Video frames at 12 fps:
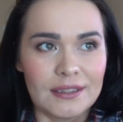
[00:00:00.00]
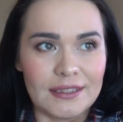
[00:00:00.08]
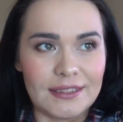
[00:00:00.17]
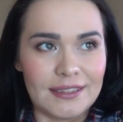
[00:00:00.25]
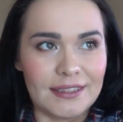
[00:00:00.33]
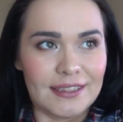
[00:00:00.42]

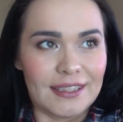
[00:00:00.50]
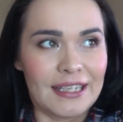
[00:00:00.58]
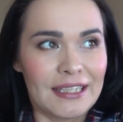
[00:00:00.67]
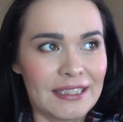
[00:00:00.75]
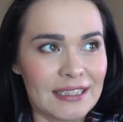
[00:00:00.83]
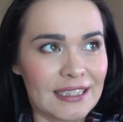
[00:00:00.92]
И
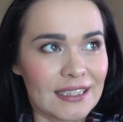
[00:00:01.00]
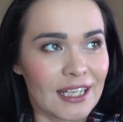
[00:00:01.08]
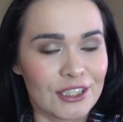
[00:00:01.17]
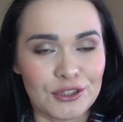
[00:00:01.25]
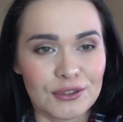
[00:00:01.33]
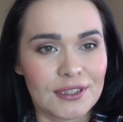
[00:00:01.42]

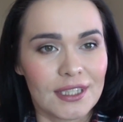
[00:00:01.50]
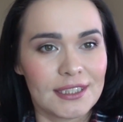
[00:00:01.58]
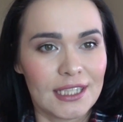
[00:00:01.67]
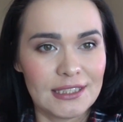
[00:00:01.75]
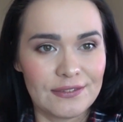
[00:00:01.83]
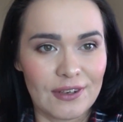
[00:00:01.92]
хочу
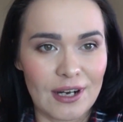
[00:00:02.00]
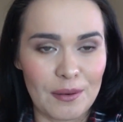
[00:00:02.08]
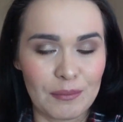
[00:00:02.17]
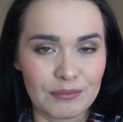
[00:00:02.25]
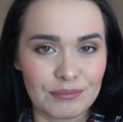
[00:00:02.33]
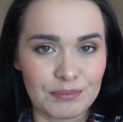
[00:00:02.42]
сказать
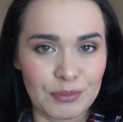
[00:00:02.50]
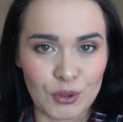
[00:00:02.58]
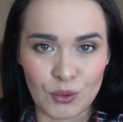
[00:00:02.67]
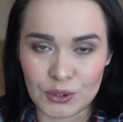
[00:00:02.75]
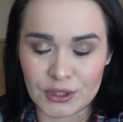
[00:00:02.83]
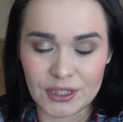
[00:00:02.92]
вам
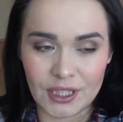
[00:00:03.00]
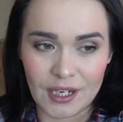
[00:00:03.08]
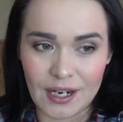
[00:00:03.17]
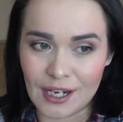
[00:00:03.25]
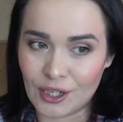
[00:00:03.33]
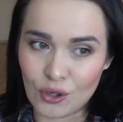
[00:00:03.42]
просто
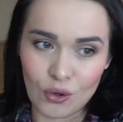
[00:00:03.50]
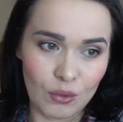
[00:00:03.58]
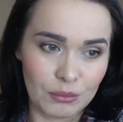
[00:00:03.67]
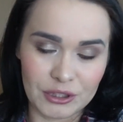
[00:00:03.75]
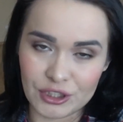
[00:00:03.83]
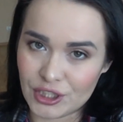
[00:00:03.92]

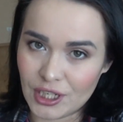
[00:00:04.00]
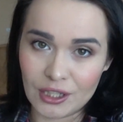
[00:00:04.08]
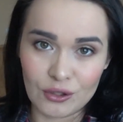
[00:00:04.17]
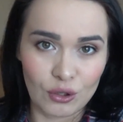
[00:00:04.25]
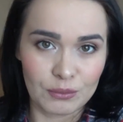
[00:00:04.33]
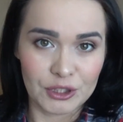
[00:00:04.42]

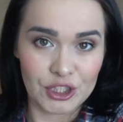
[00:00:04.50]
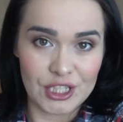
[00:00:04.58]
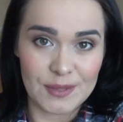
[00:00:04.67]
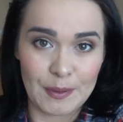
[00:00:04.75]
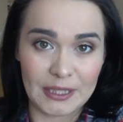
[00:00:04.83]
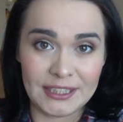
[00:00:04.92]

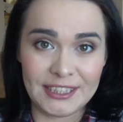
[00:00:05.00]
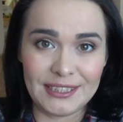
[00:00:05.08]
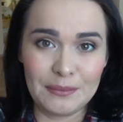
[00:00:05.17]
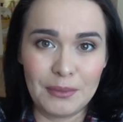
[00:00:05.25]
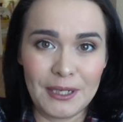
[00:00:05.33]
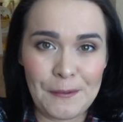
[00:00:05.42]
огромнейшее-огромнейшее
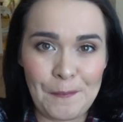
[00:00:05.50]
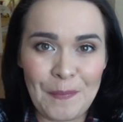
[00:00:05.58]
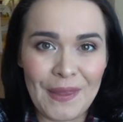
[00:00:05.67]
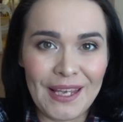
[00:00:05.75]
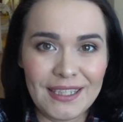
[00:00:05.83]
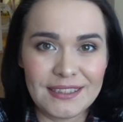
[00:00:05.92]
спасибо
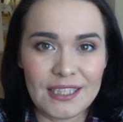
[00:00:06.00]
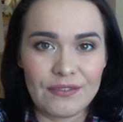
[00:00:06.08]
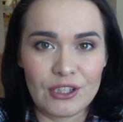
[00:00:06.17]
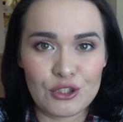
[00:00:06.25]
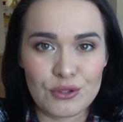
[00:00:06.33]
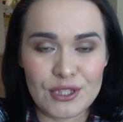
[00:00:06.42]
за
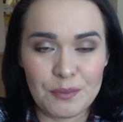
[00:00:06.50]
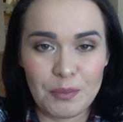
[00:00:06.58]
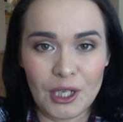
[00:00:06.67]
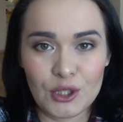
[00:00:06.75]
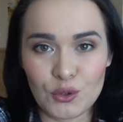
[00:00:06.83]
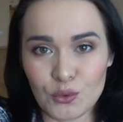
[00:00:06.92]
вашу
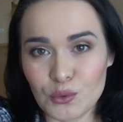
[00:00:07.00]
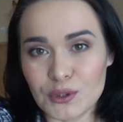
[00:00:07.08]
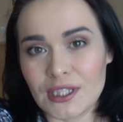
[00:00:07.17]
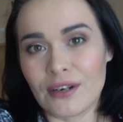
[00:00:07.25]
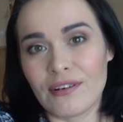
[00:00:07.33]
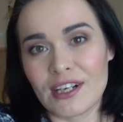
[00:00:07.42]
теплоту,
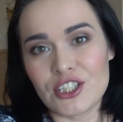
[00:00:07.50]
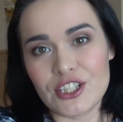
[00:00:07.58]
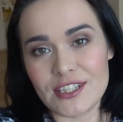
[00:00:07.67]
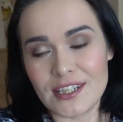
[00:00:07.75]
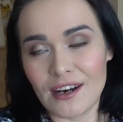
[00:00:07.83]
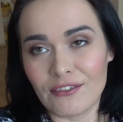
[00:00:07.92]
за ваши
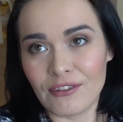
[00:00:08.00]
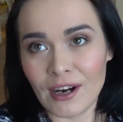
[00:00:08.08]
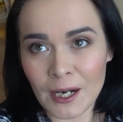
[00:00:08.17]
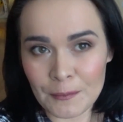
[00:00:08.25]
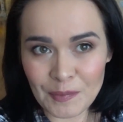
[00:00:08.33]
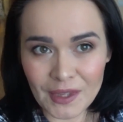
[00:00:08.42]

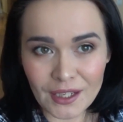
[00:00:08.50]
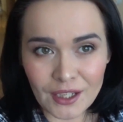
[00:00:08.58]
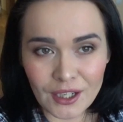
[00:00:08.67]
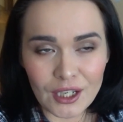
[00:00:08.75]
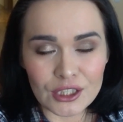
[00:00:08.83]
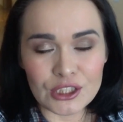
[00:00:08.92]
слова.
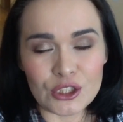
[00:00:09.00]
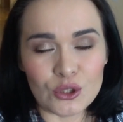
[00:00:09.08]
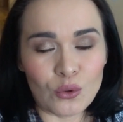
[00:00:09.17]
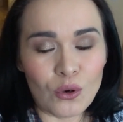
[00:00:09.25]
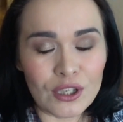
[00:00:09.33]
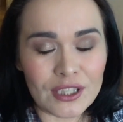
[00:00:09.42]

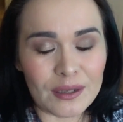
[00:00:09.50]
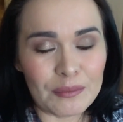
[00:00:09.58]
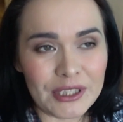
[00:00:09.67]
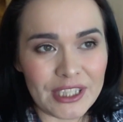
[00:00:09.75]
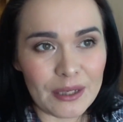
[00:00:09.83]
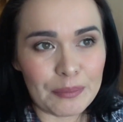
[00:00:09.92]
Столько
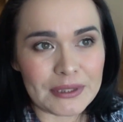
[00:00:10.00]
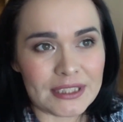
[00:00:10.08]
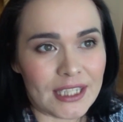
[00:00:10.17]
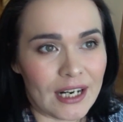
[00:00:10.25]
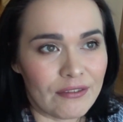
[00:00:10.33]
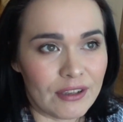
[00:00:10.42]
мне
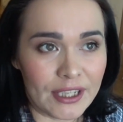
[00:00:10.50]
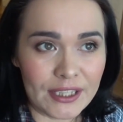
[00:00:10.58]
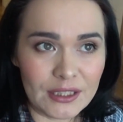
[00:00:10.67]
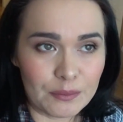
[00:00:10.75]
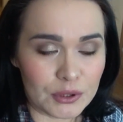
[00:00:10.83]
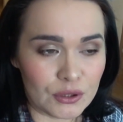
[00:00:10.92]

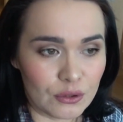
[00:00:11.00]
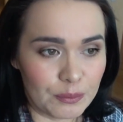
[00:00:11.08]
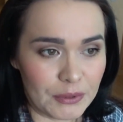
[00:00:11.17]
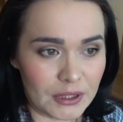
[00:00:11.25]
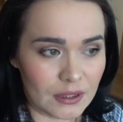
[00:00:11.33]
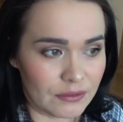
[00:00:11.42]
поздравлений
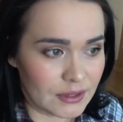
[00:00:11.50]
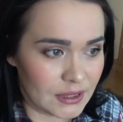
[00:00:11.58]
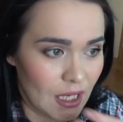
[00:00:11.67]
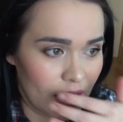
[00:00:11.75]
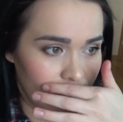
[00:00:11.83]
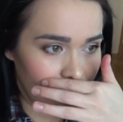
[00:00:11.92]
поступило. Вы
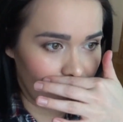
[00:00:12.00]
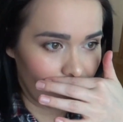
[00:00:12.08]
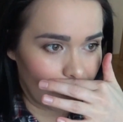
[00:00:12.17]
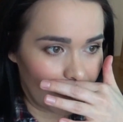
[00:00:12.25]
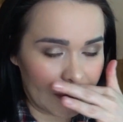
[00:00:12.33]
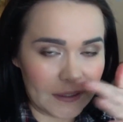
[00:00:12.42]

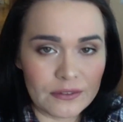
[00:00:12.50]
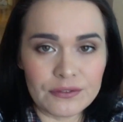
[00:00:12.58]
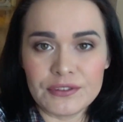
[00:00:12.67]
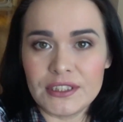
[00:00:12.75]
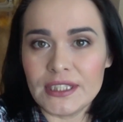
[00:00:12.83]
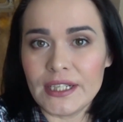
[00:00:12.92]
знаете, и
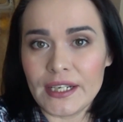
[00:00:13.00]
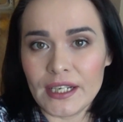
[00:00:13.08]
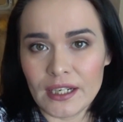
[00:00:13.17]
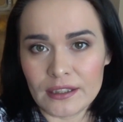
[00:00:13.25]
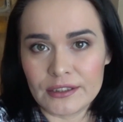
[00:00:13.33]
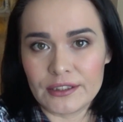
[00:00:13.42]
в
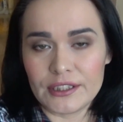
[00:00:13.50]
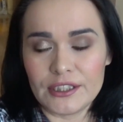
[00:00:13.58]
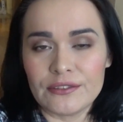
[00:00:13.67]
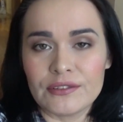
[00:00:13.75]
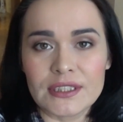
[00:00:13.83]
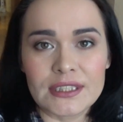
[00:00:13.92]
Директ,
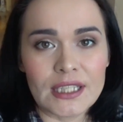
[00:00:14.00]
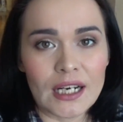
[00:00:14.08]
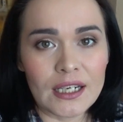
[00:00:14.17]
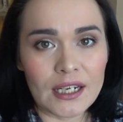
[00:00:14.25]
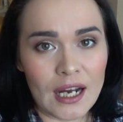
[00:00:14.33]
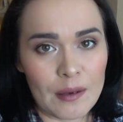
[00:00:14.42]
и в
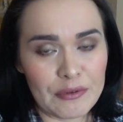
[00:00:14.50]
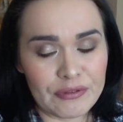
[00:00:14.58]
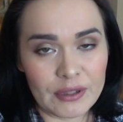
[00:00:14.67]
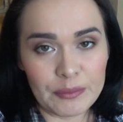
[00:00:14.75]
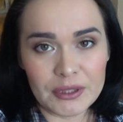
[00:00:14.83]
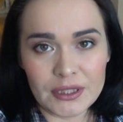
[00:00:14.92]
Инстаграме, в
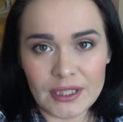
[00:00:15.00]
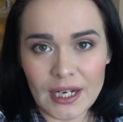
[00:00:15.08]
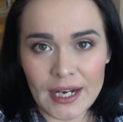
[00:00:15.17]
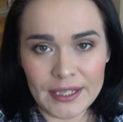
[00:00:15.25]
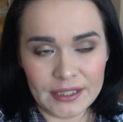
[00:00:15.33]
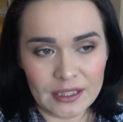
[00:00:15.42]

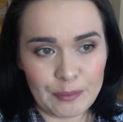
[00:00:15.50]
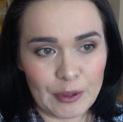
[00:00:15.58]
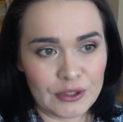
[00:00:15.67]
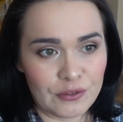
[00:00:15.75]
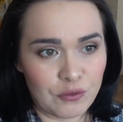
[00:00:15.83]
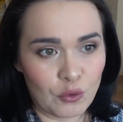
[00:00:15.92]
комментариях
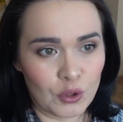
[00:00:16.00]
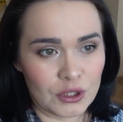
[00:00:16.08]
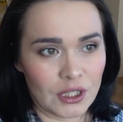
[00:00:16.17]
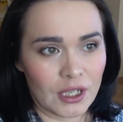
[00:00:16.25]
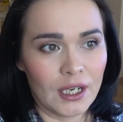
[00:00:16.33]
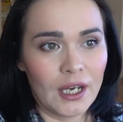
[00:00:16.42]
под
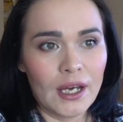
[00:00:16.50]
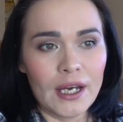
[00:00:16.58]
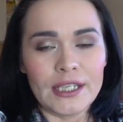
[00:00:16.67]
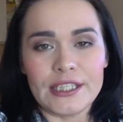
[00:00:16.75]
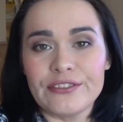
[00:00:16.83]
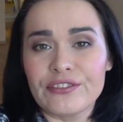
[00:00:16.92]
фото,
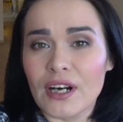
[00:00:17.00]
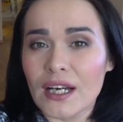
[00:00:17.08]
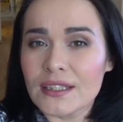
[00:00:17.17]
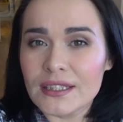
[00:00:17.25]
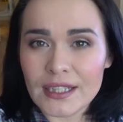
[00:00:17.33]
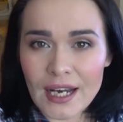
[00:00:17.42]
и
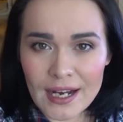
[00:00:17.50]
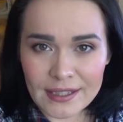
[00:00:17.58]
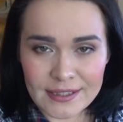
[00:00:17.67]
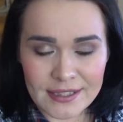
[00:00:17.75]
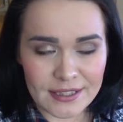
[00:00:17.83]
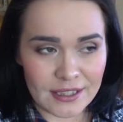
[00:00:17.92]

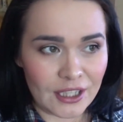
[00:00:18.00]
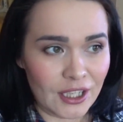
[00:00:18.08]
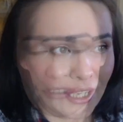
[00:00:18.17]
ВКонтакте.